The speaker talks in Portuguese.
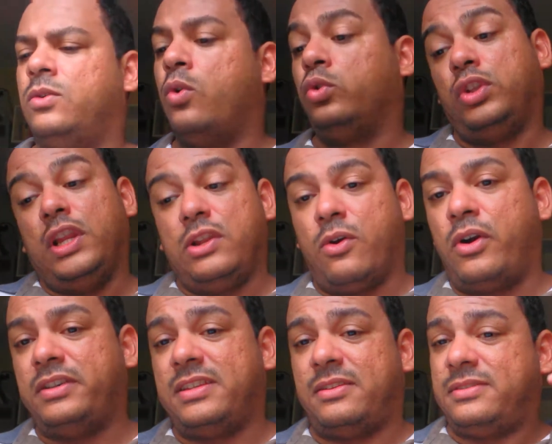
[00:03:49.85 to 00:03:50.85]
ou
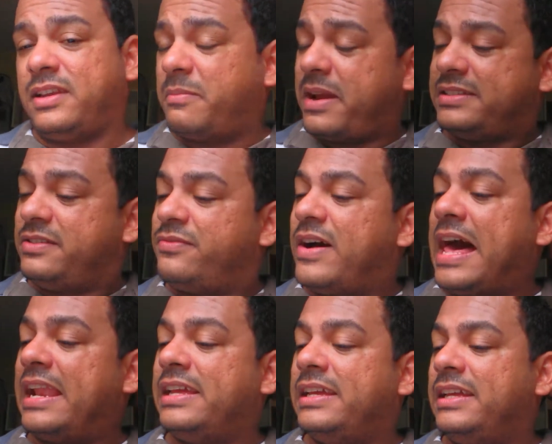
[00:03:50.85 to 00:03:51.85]
trilhões, né? não sei como é que se
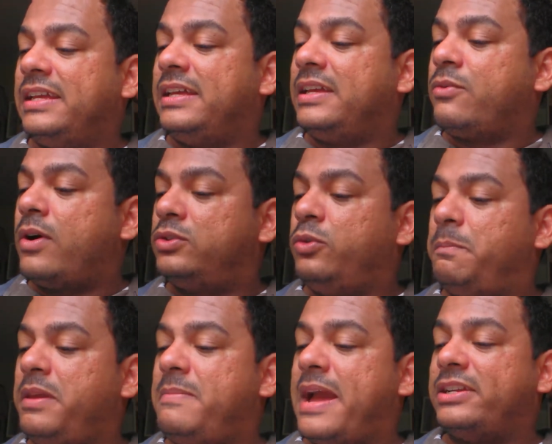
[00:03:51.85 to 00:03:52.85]
fala, enquanto o
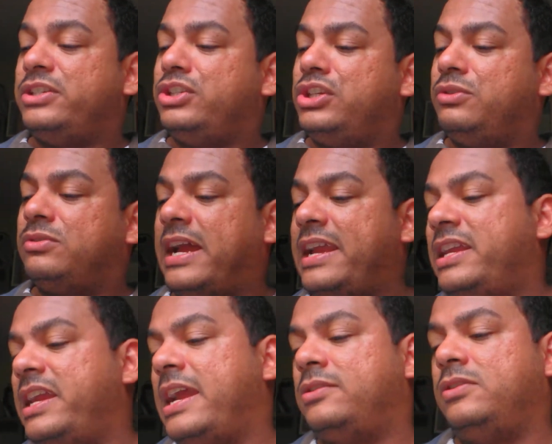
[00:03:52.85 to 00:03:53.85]
PIB argentino está em
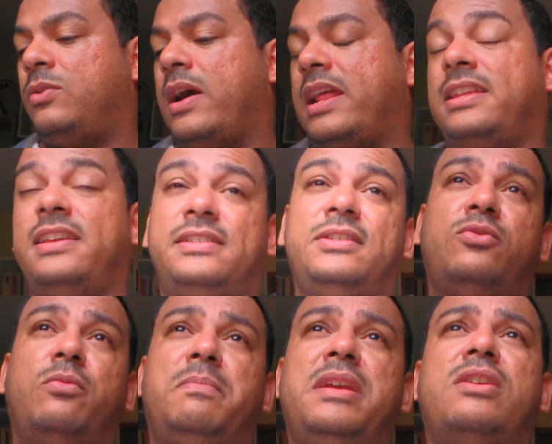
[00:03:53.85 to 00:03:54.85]

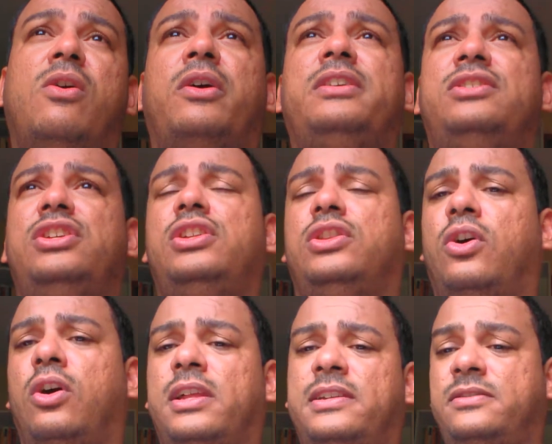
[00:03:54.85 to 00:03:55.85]
545 bilhões de
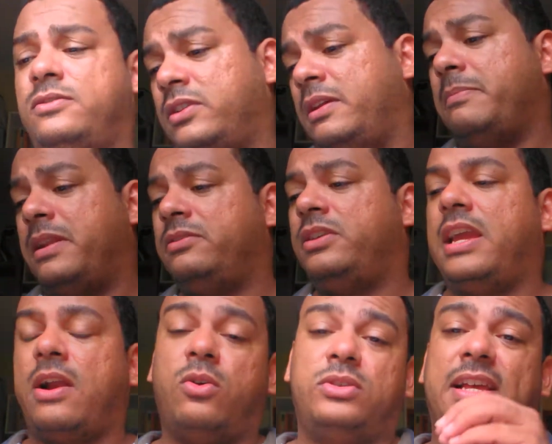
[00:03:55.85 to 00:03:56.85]
dólares. Lembrando
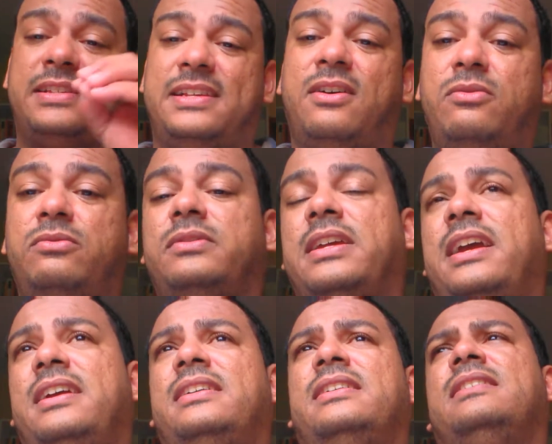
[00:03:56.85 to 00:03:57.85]
que a cotação,
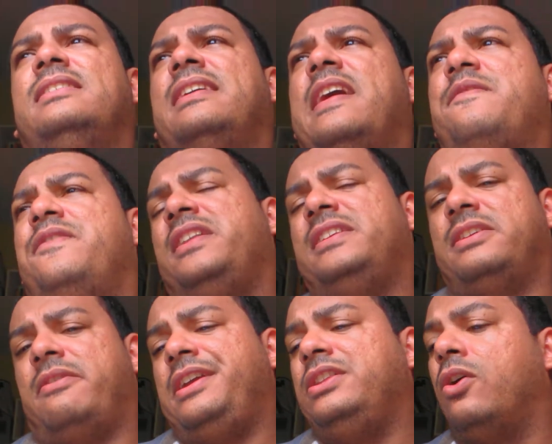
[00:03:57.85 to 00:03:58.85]
né? a
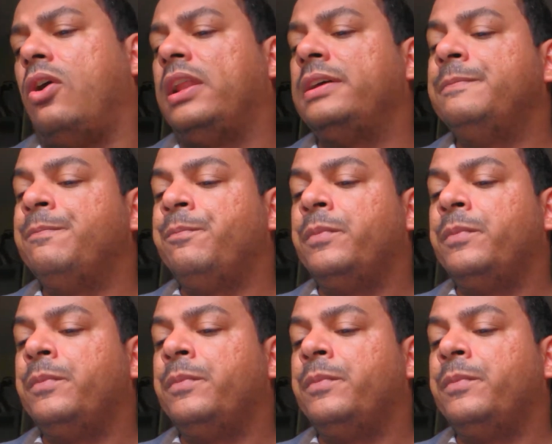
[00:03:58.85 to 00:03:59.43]
ferição é em dólar.